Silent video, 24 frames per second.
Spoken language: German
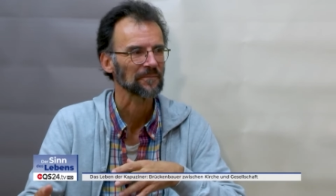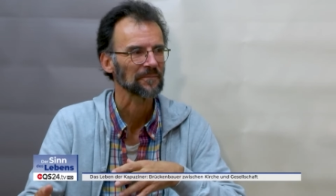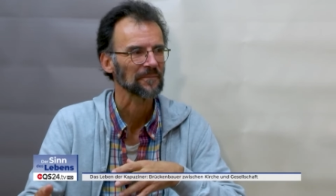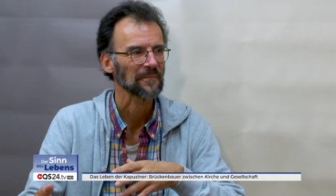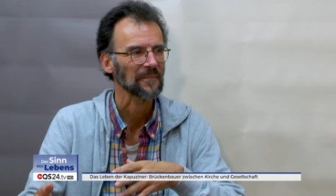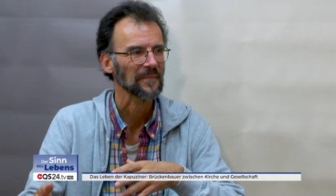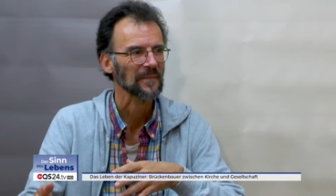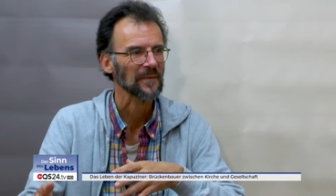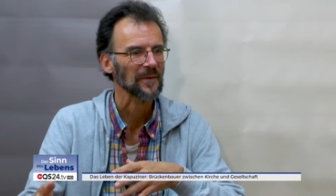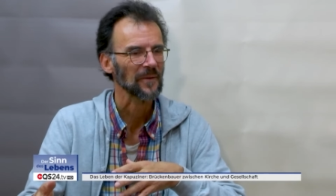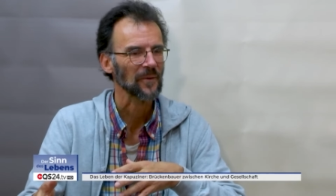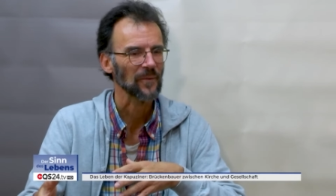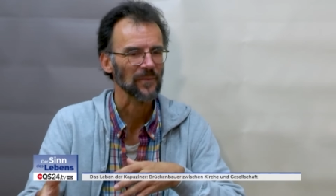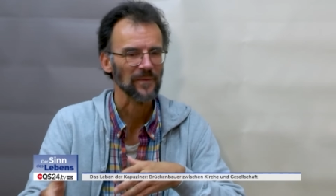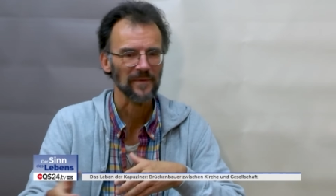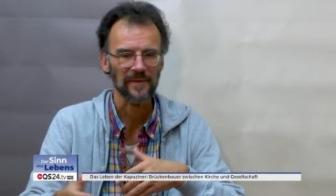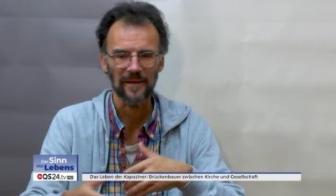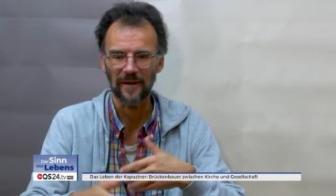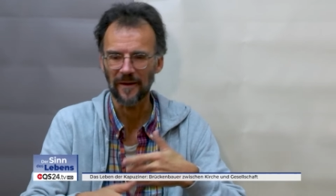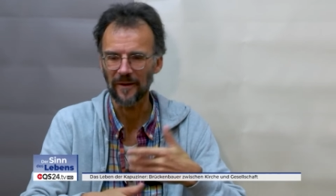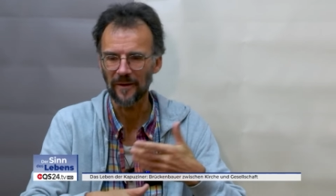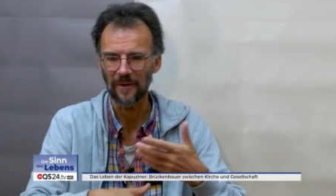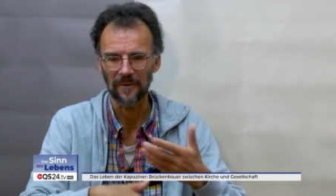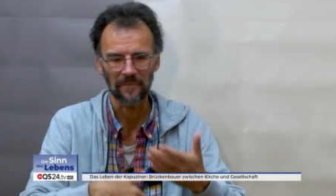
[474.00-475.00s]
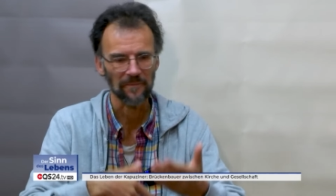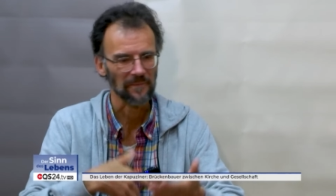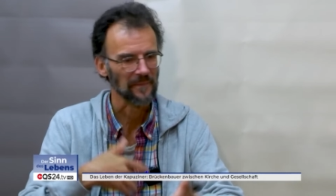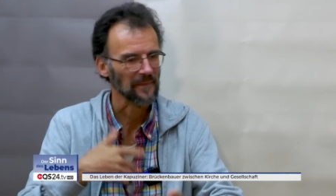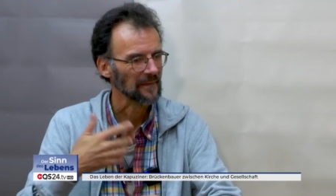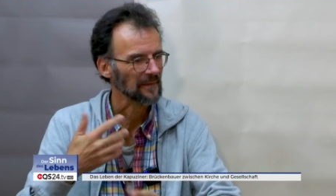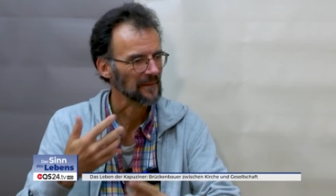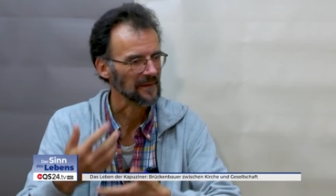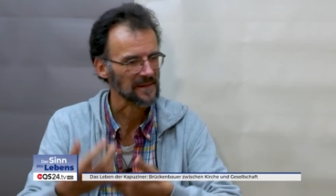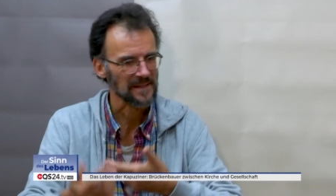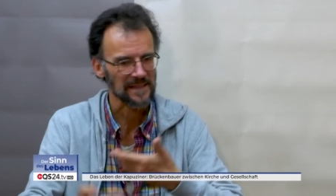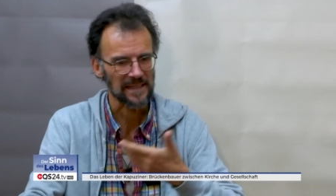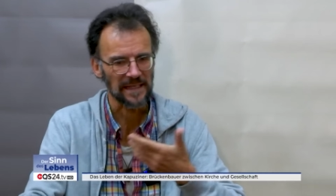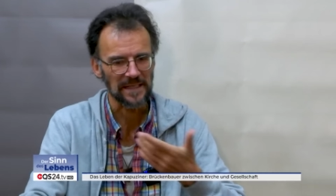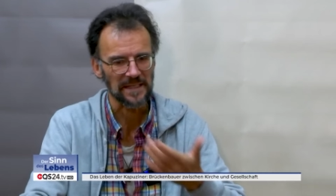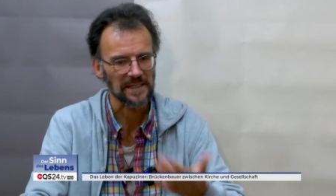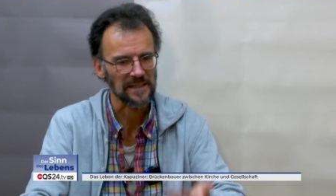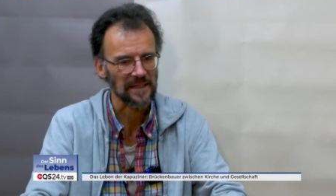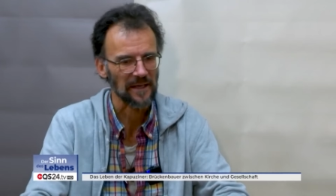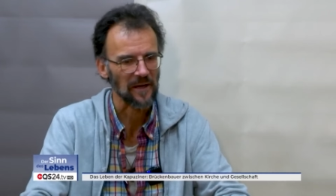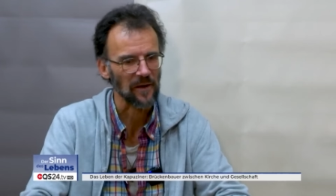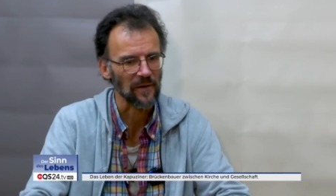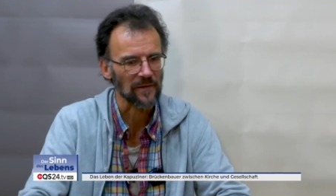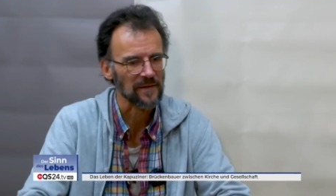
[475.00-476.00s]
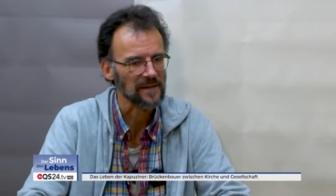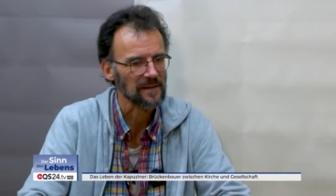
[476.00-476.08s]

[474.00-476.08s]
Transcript: Mhm. Und da ist ja nicht der,